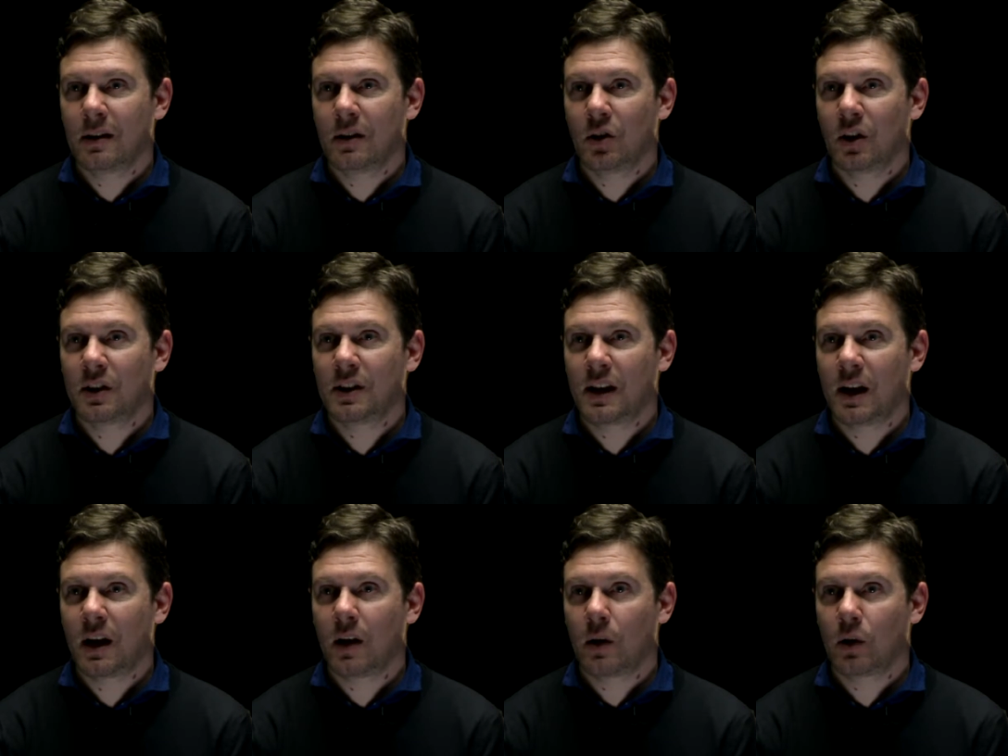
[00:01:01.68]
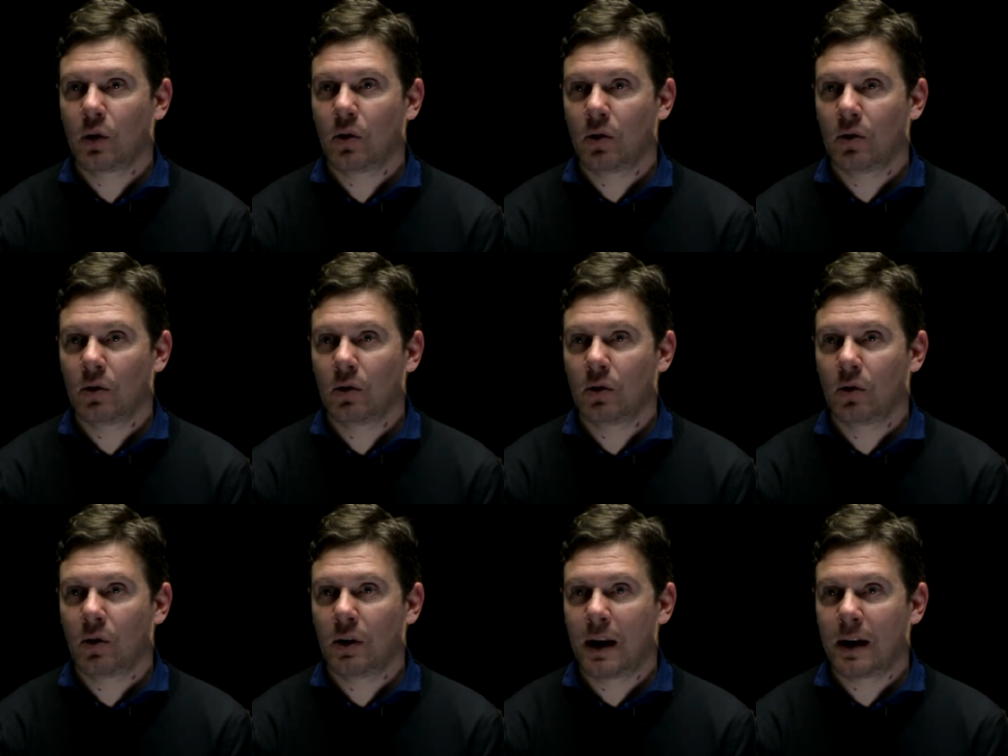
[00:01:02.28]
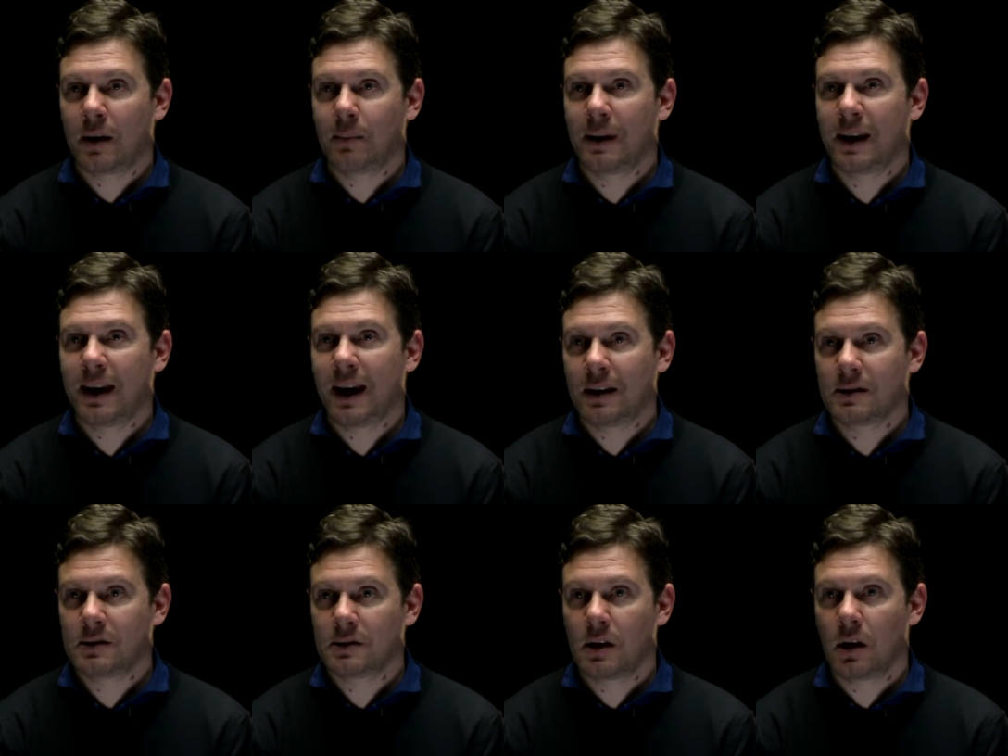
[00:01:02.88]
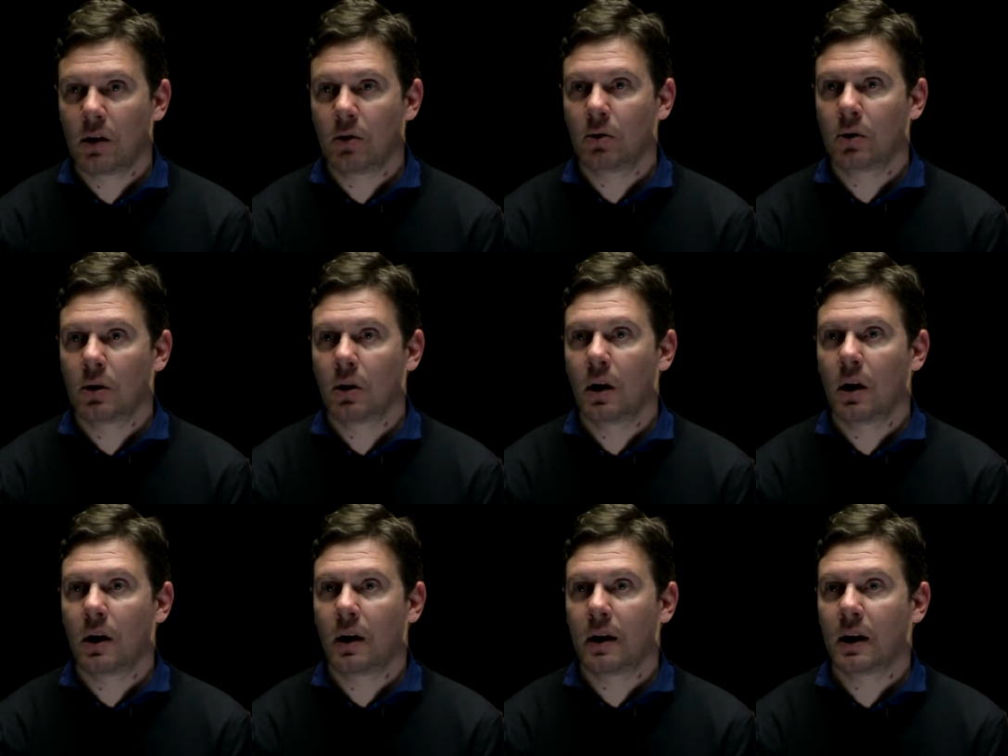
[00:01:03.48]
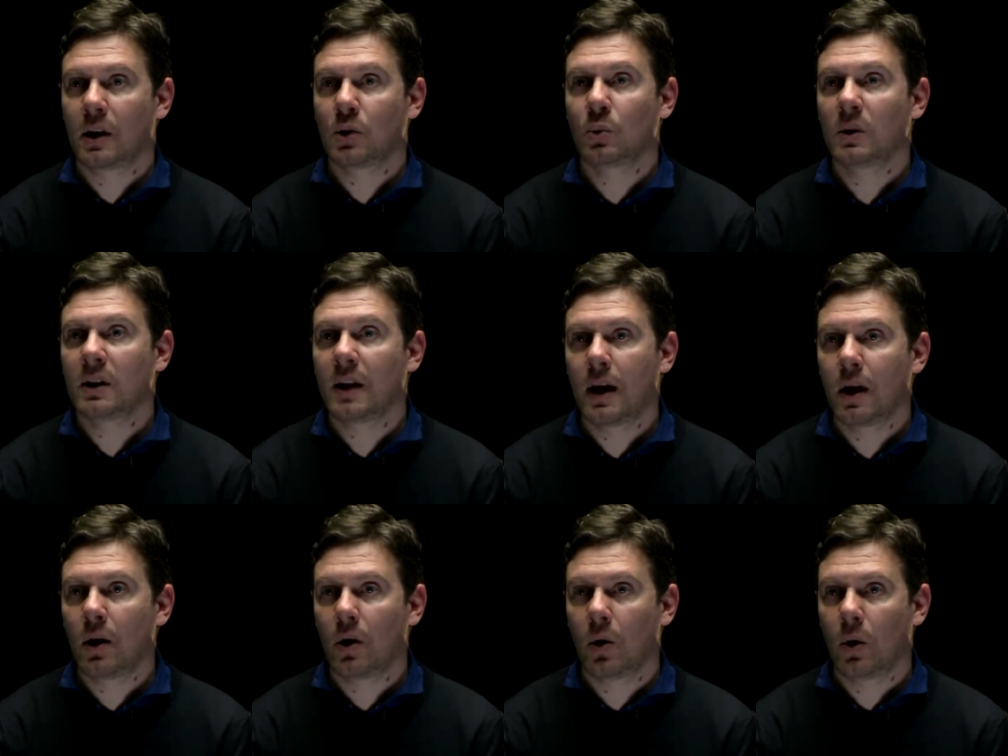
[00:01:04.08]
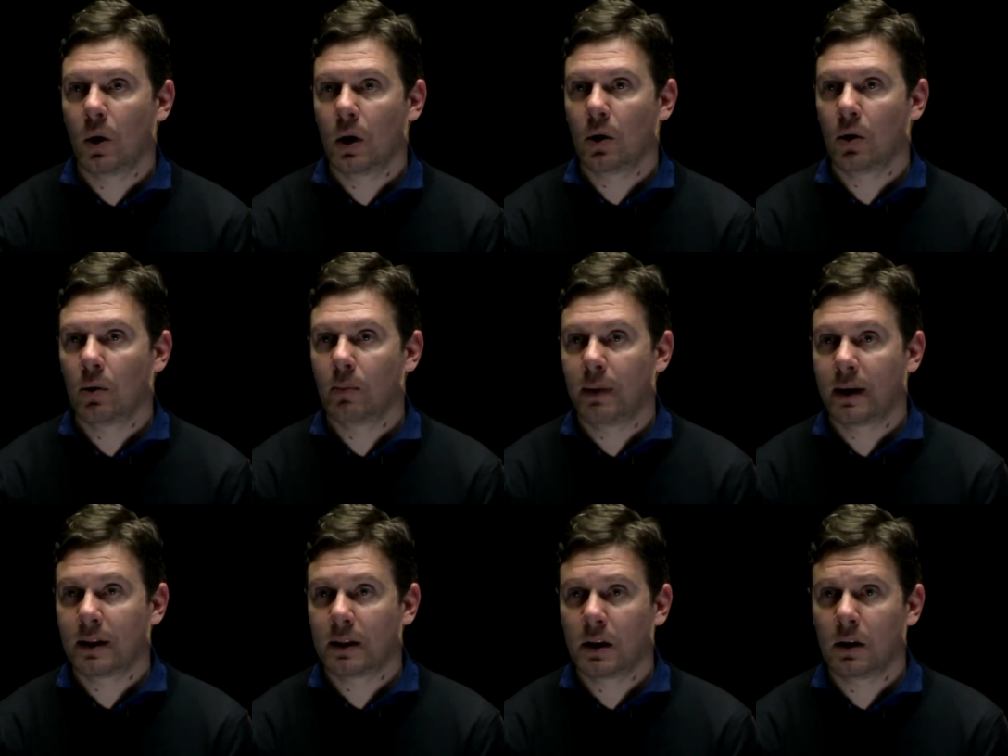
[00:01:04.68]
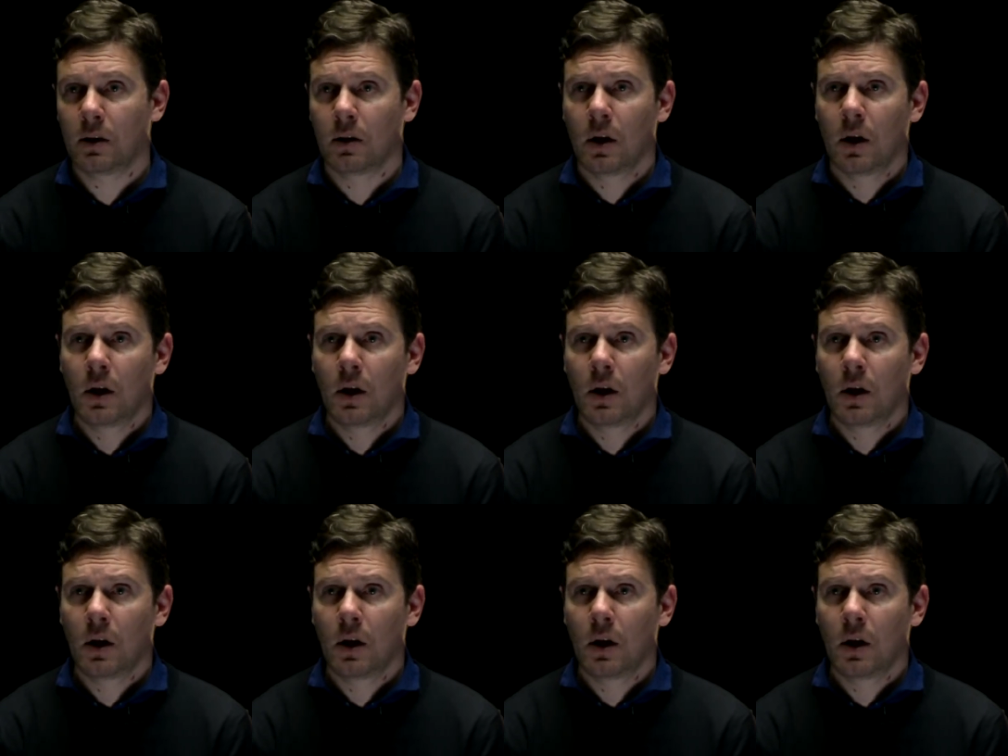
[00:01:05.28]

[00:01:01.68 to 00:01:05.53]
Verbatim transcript: lo que tiene que ver con, con la replicancia, con el retuiteo, el compartir.